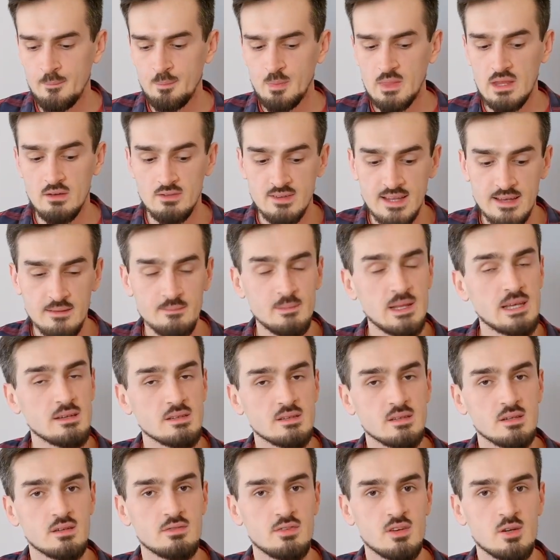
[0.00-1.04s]
W
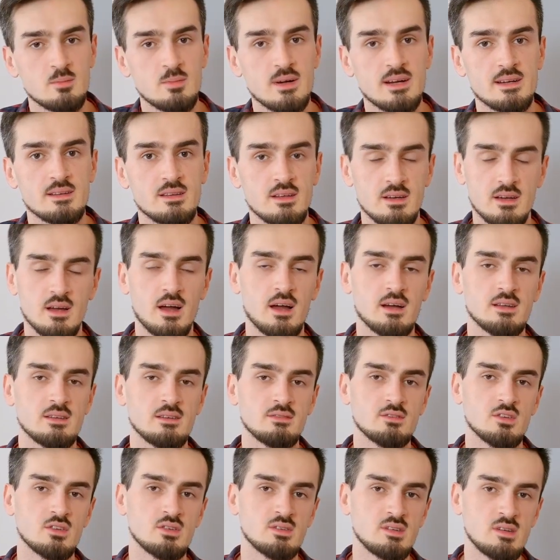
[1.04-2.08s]
najmniejszych firmach tych
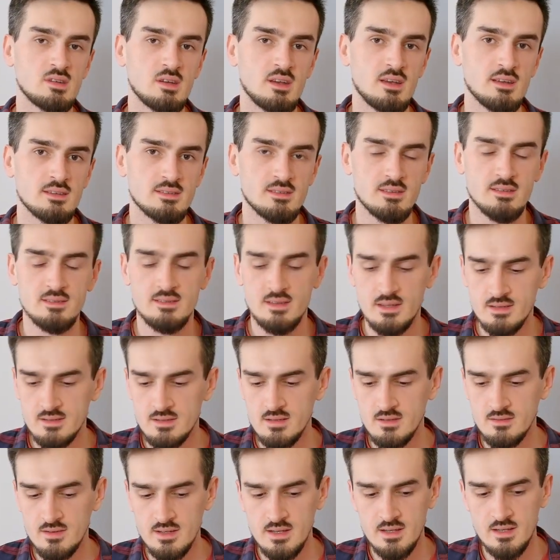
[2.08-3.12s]
aktywności jest
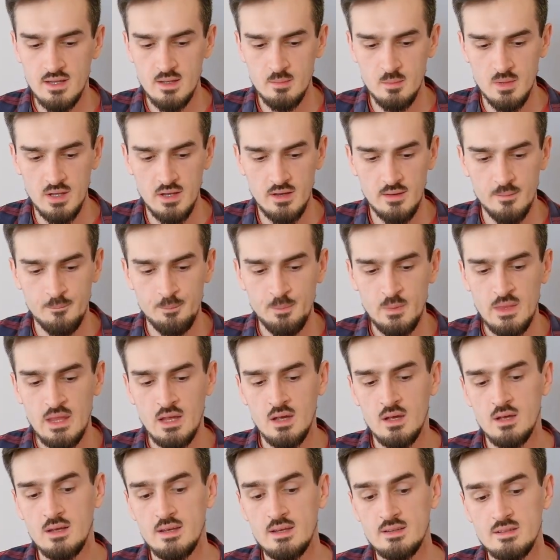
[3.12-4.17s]
zdecydowanie najmniej.
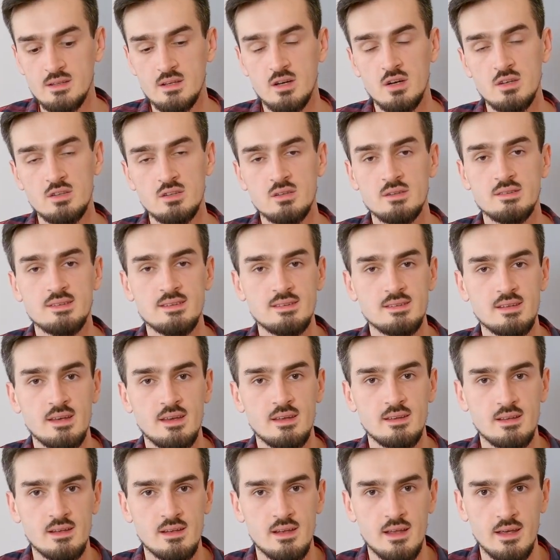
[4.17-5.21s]
Jeśli chodzi o sesję
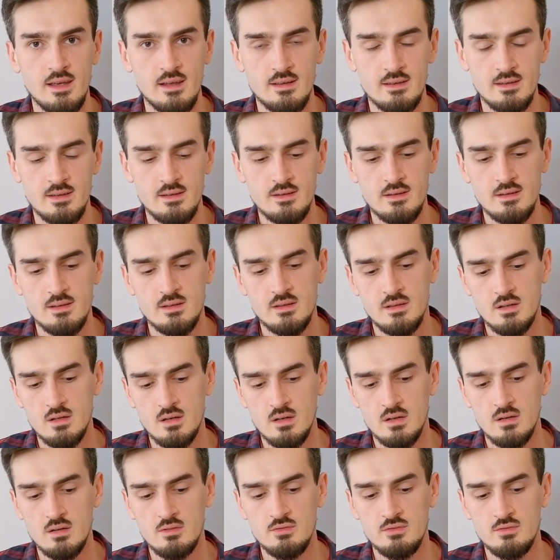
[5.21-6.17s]
1 na 1, to w